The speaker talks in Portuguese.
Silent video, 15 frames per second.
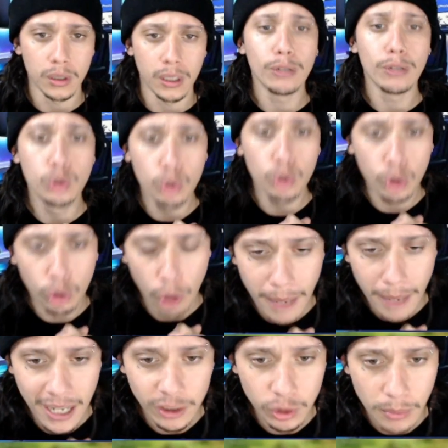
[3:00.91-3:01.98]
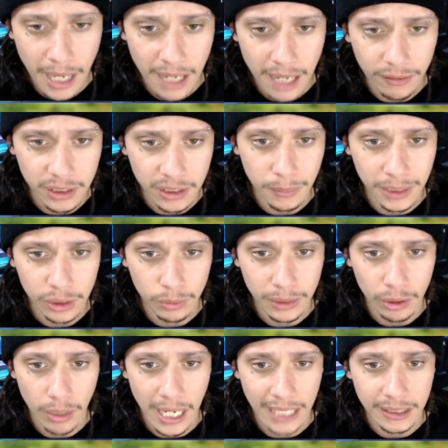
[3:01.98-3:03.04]
Eu juro que eu abraço uma árvore se vir mais uma
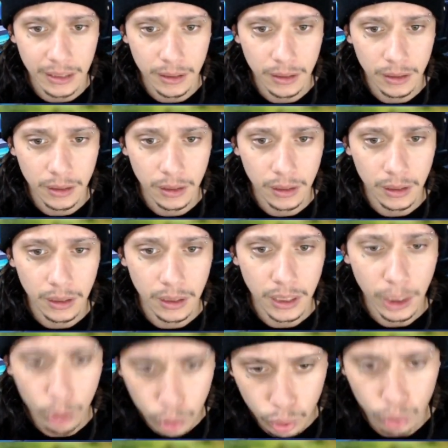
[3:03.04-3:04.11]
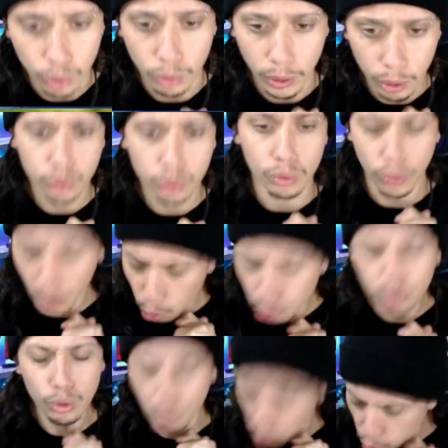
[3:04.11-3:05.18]
dourada. Eu juro, eu juro, eu
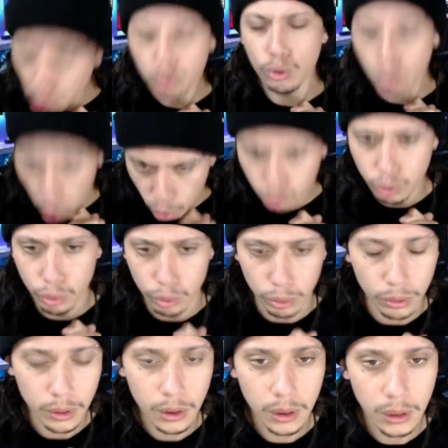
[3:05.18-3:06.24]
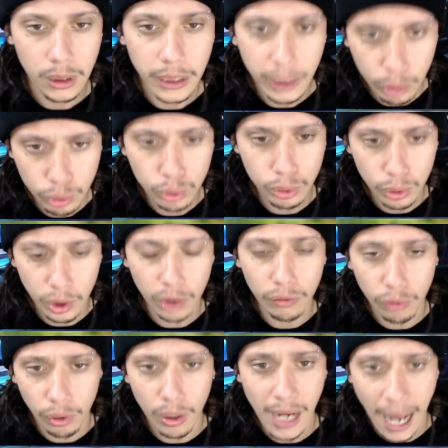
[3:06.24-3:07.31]
juro, eu juro, eu juro. Eu juro que eu
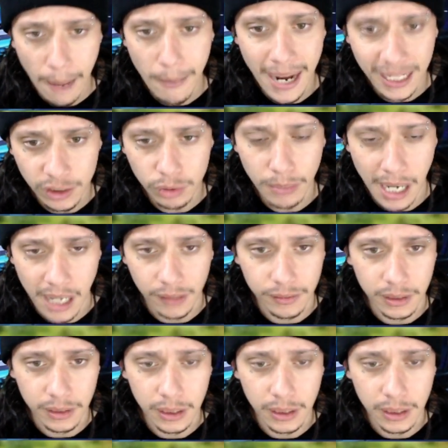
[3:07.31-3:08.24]
vou abraço uma árvore.